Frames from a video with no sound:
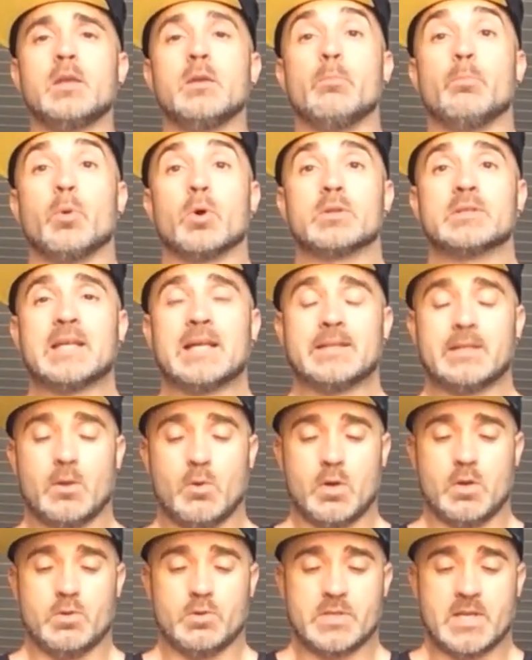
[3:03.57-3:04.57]

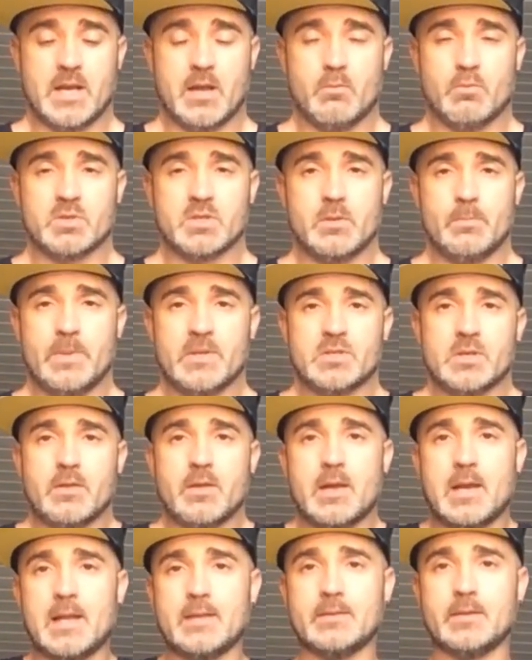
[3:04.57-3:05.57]
Importante cuando saquemos el pecho
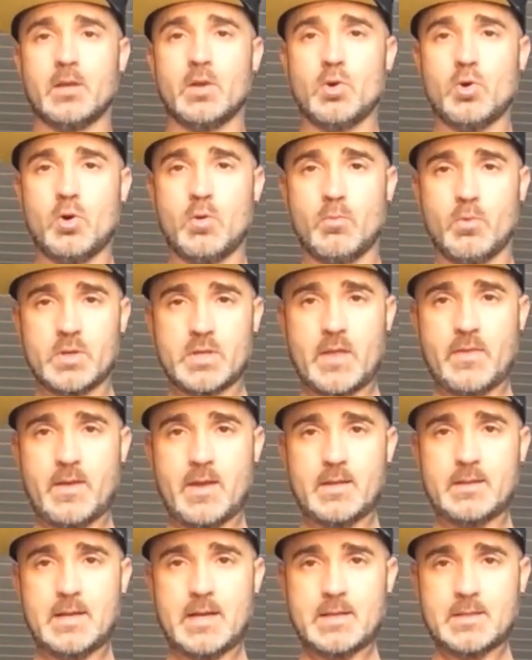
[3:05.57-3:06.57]
hacia adelante, hombros
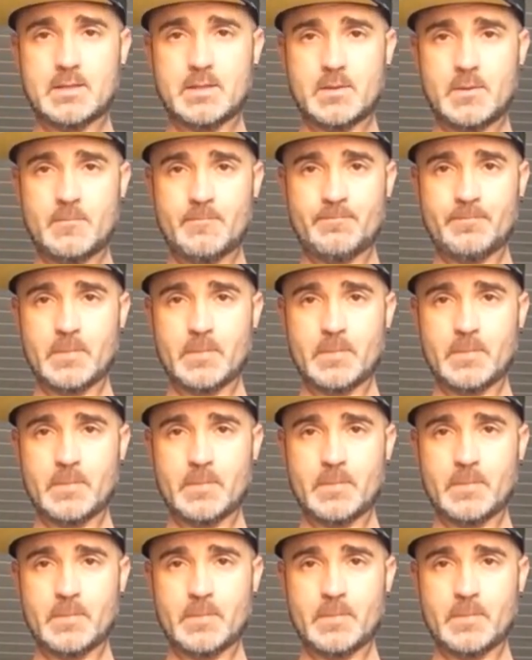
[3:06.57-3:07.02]
hacia detrás